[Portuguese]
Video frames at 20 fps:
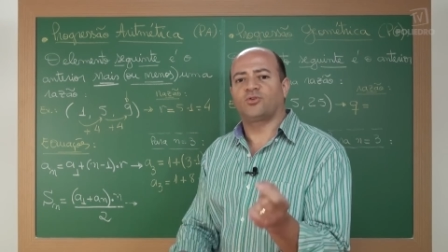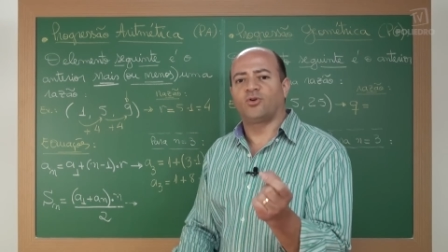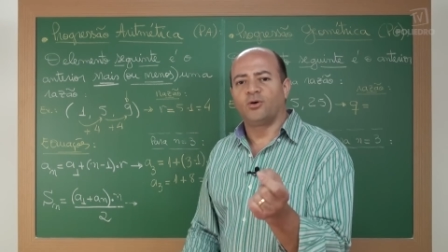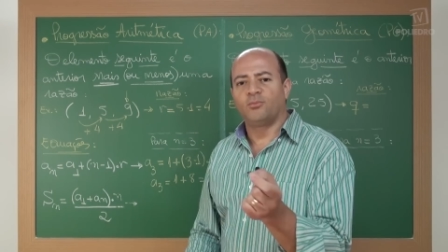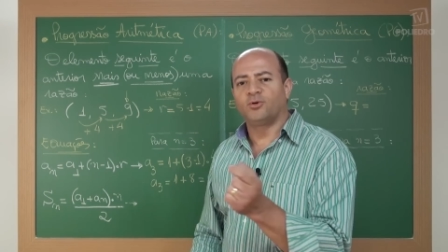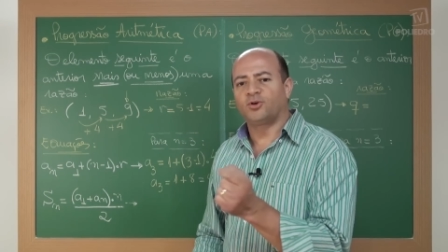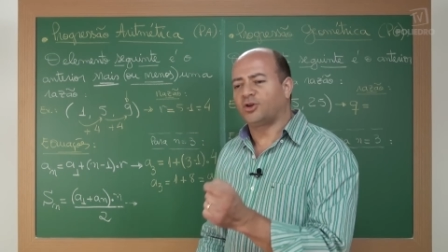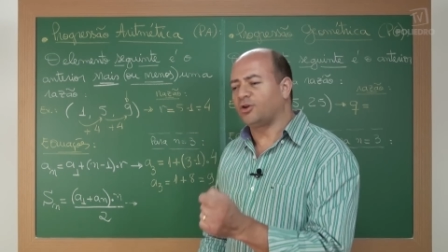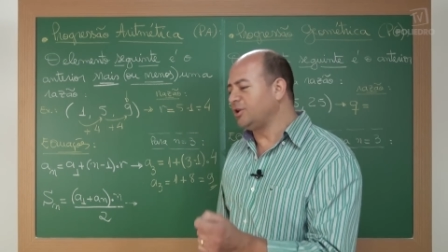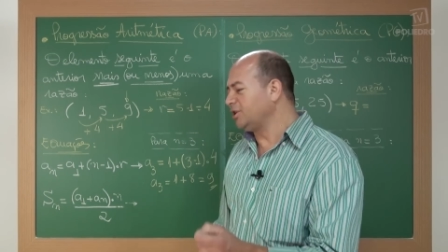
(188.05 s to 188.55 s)

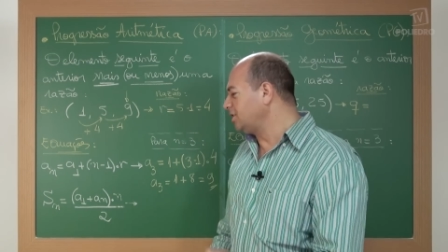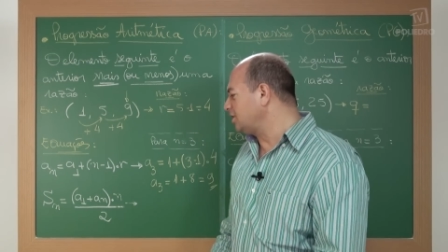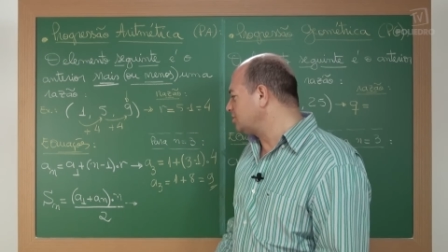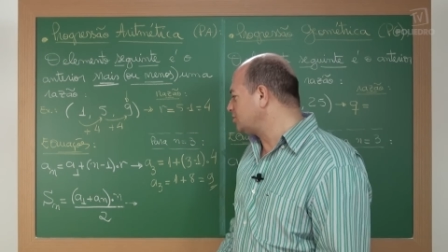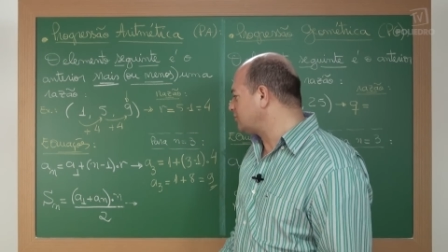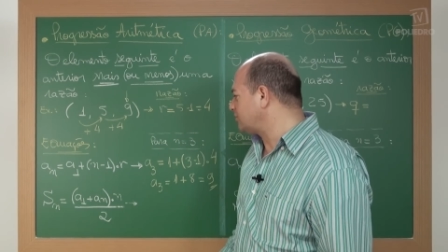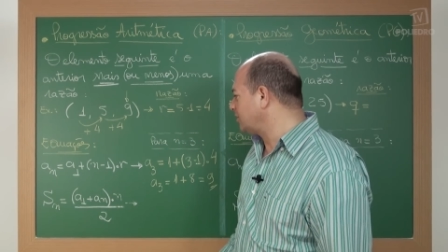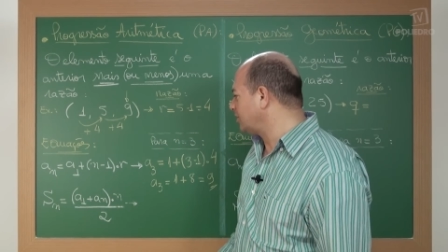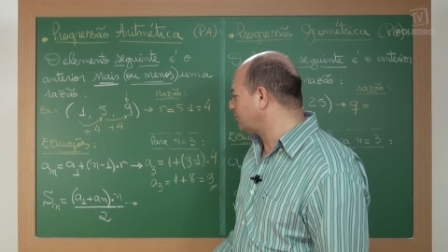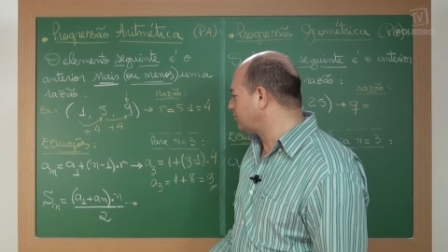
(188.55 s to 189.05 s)
como que eu
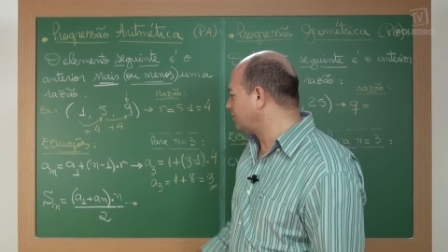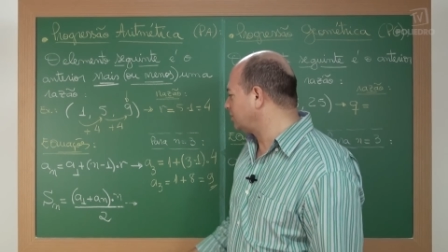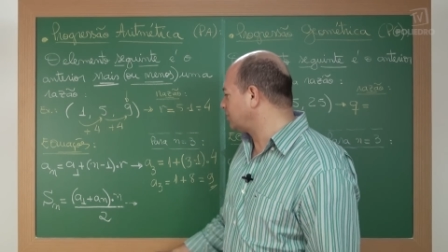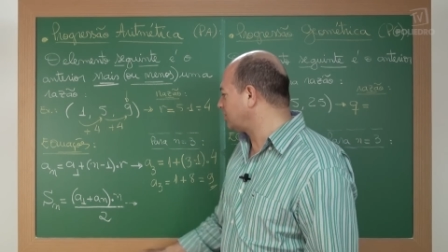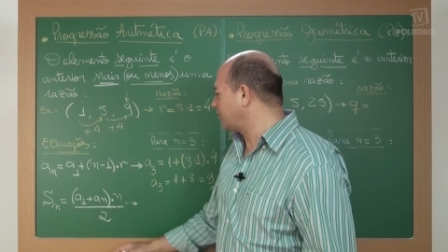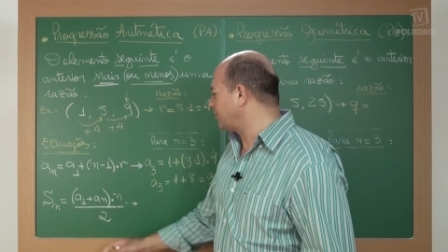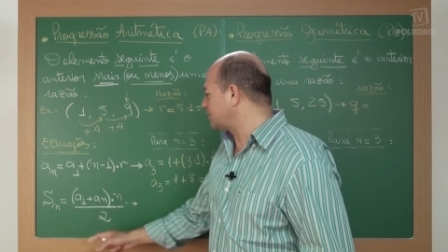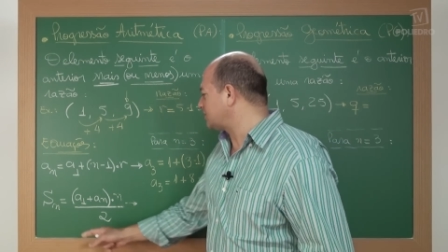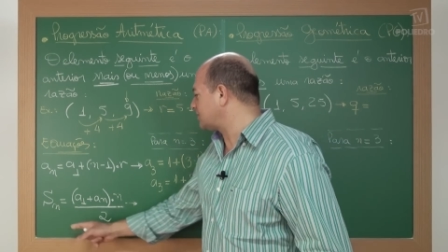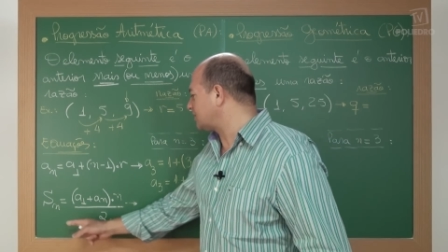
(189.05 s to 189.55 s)
identifico
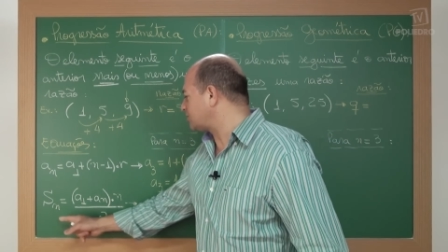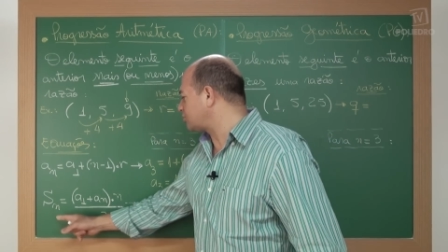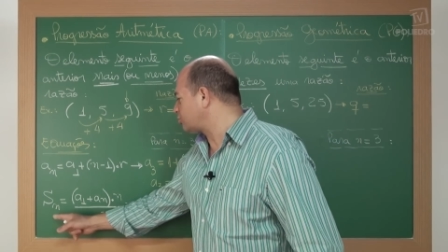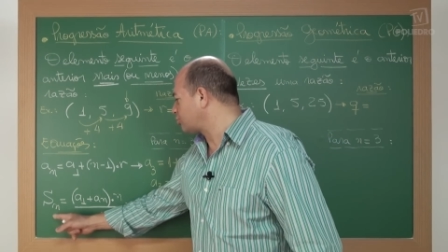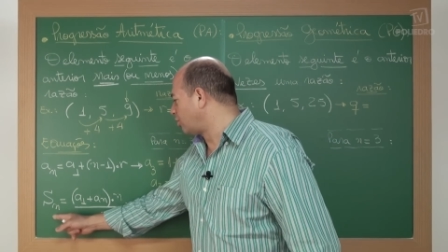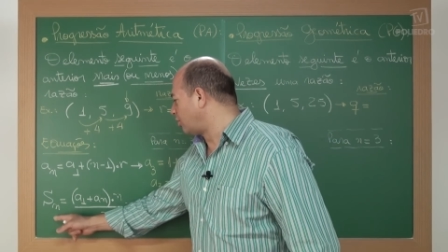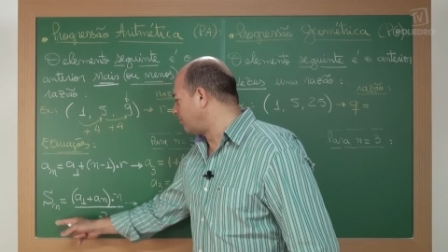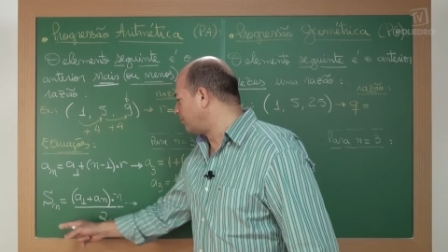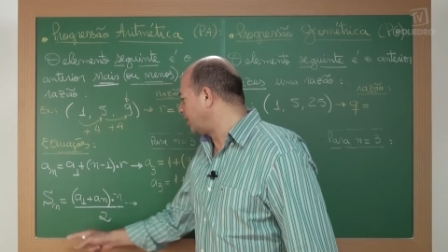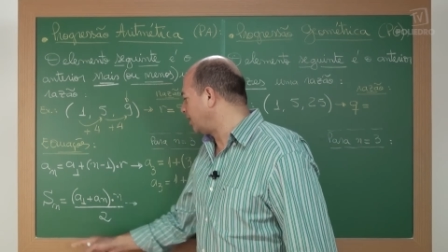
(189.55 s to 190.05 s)
então essa
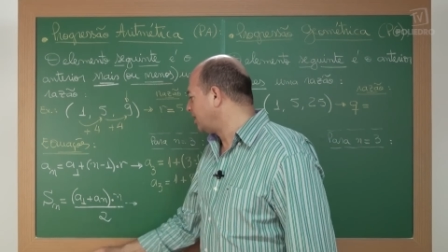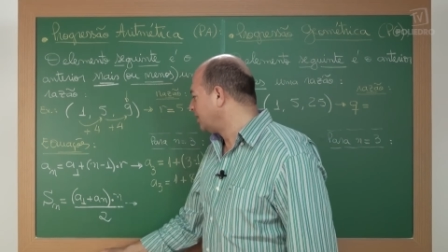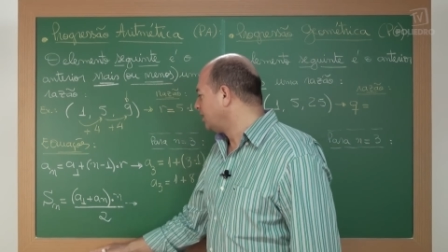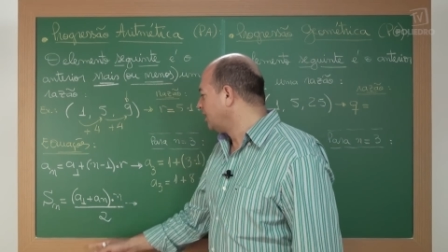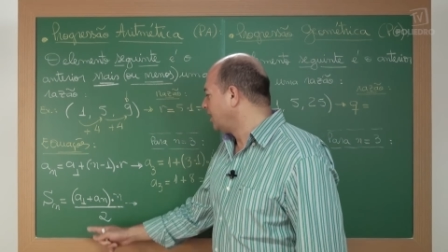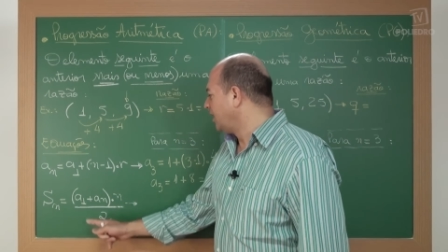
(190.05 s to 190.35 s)
soma?